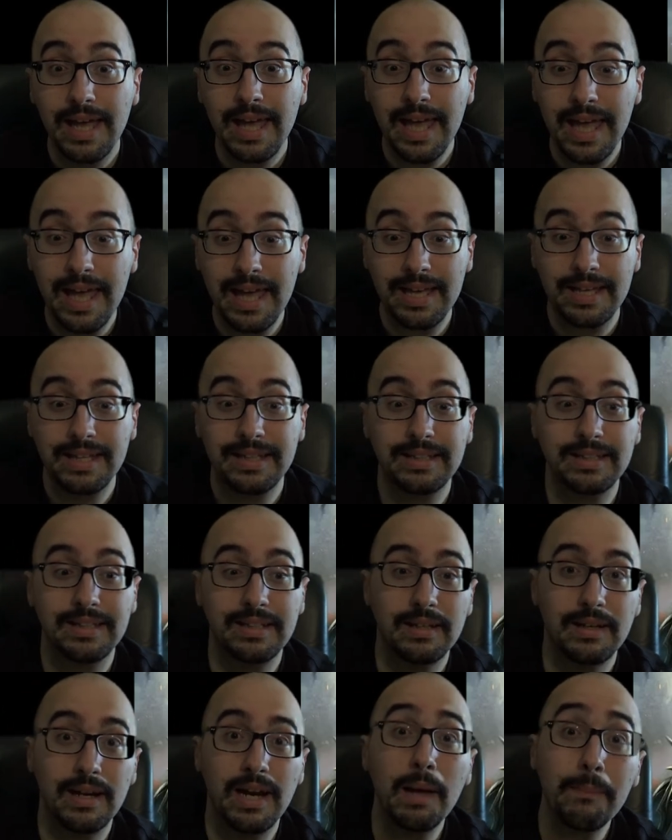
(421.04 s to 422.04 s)
e
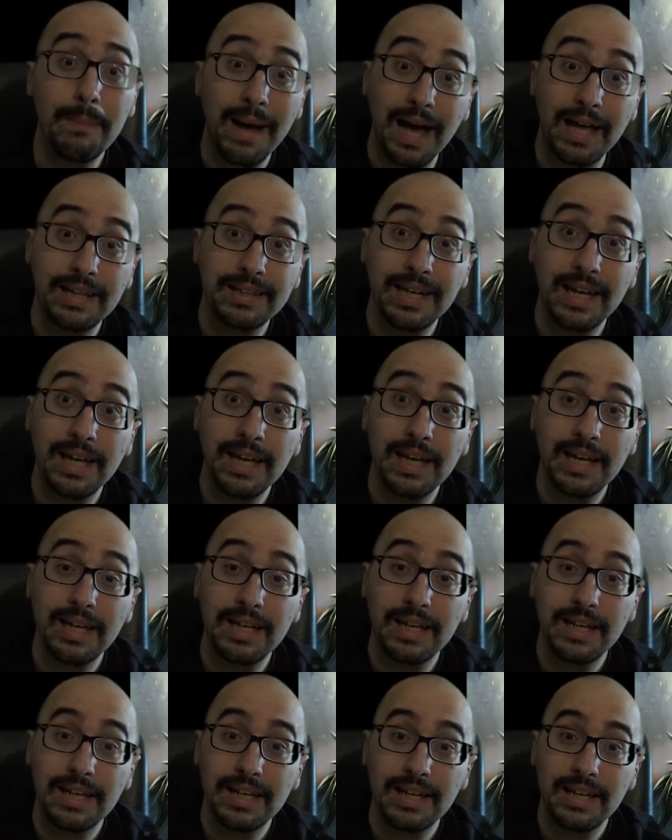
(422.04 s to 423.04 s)
la madre,
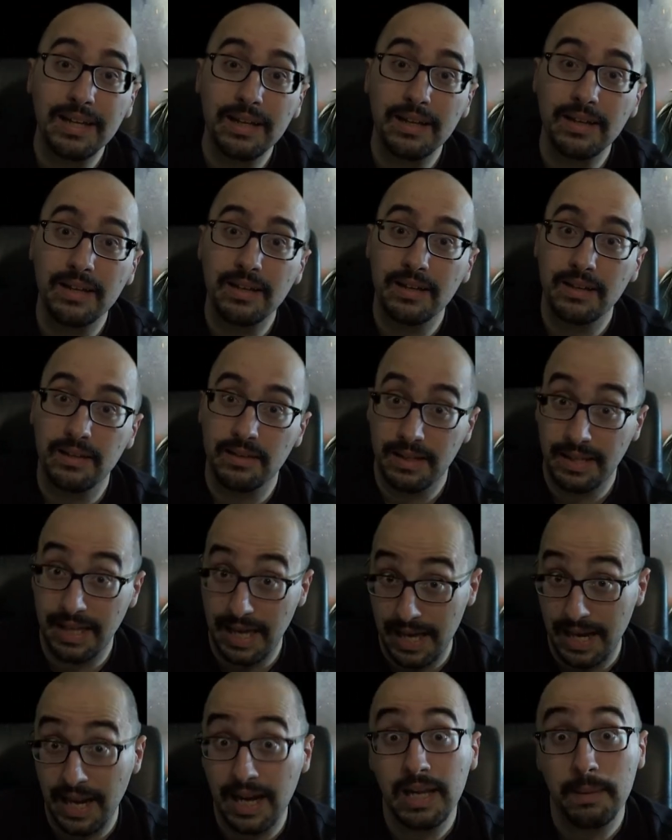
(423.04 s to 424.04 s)
che
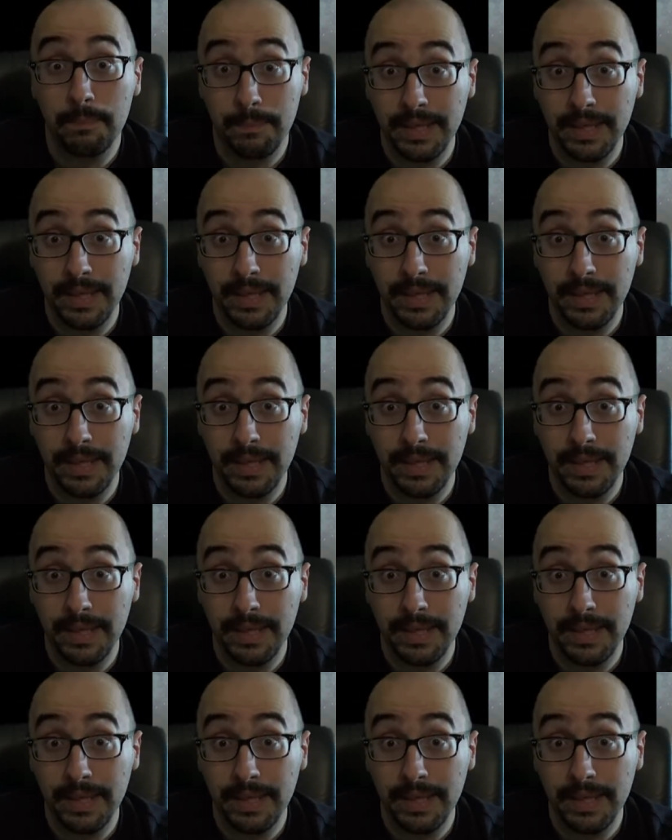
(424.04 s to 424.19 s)
era lì